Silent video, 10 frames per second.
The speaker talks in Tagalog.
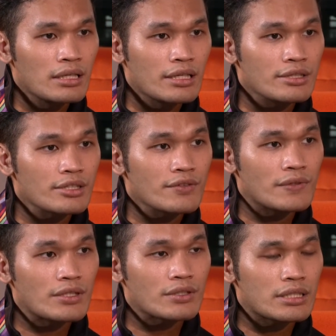
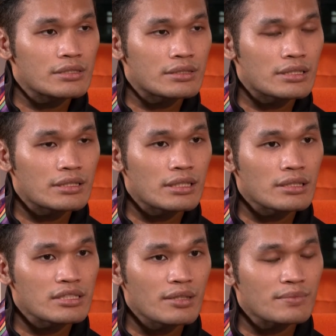interval runs and then at
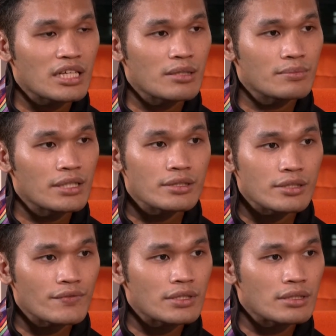the same time
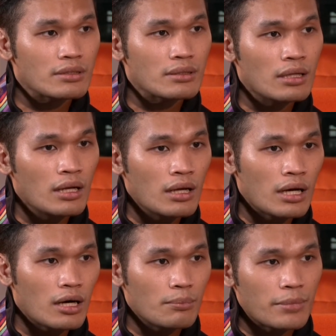interval
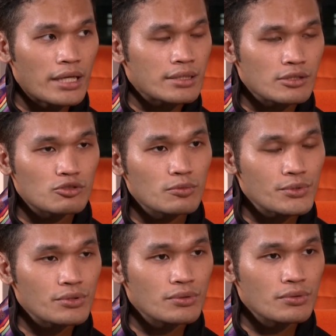um, battle rope.
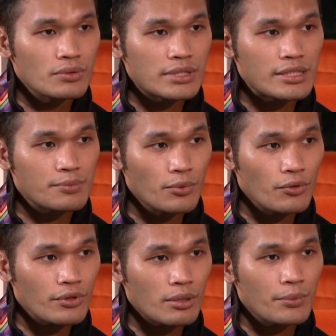So that's
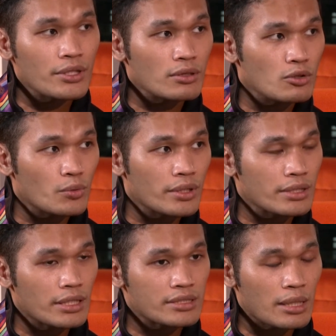both upper and lower
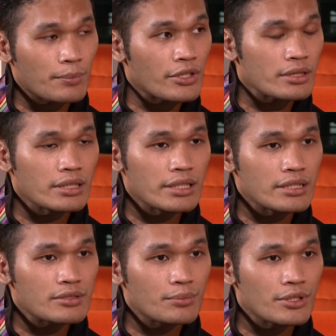na separate
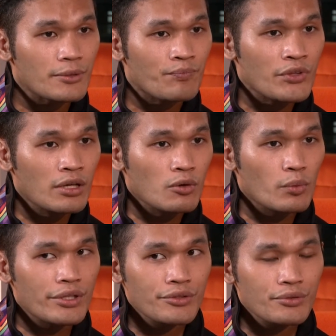days. But
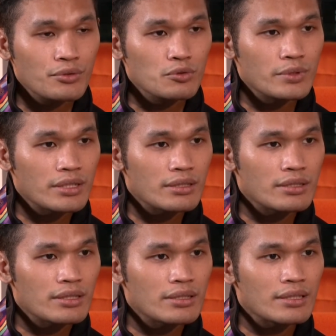when you do it,
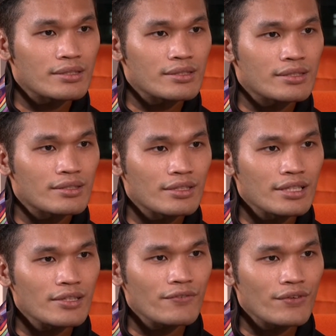it, it
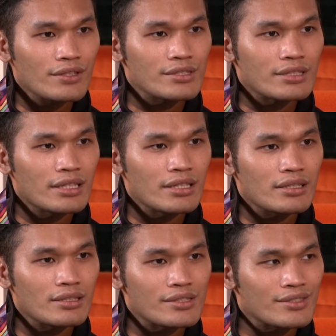really feels like
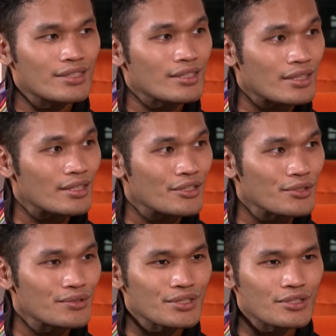it's gonna kill you,
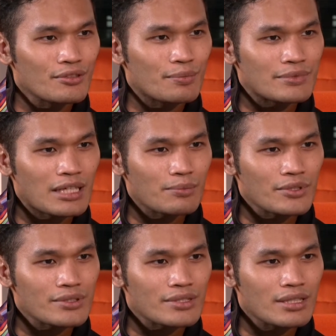you know.
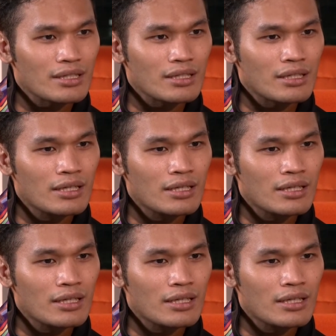Tapos, uh,